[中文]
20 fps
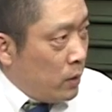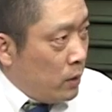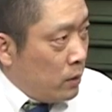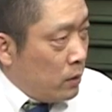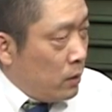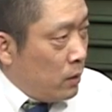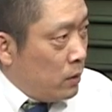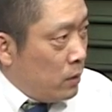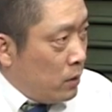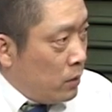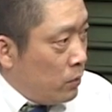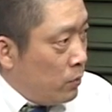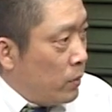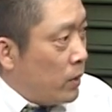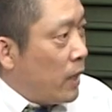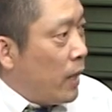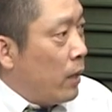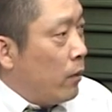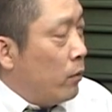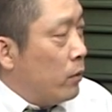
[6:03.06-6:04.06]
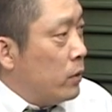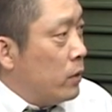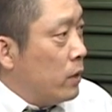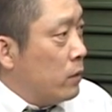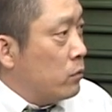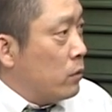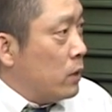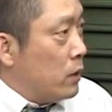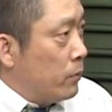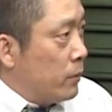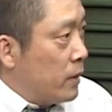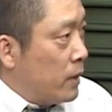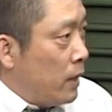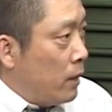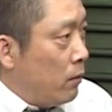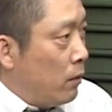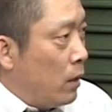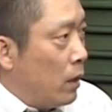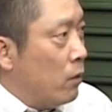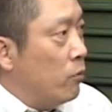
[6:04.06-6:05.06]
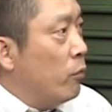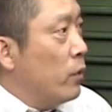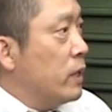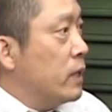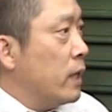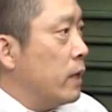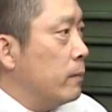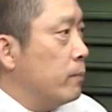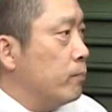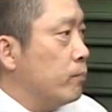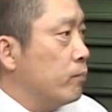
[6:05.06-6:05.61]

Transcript: 零的，你可不可以开过一个钻井平台的话，很危险，